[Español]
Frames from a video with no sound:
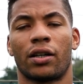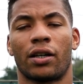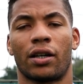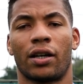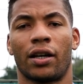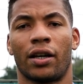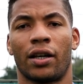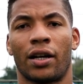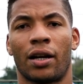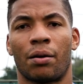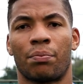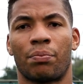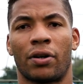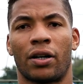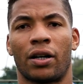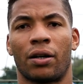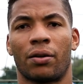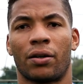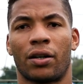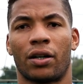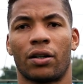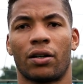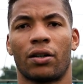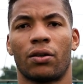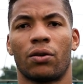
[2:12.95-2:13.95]
que la
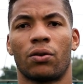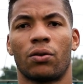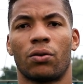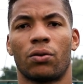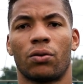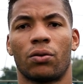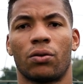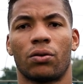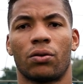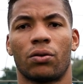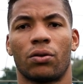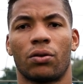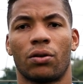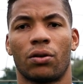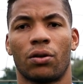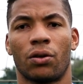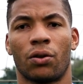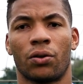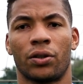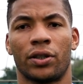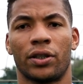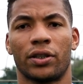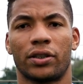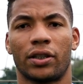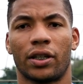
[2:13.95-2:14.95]
palabra lo,
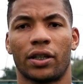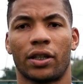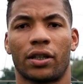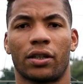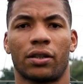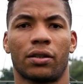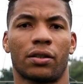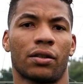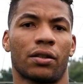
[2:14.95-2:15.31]
lo dice,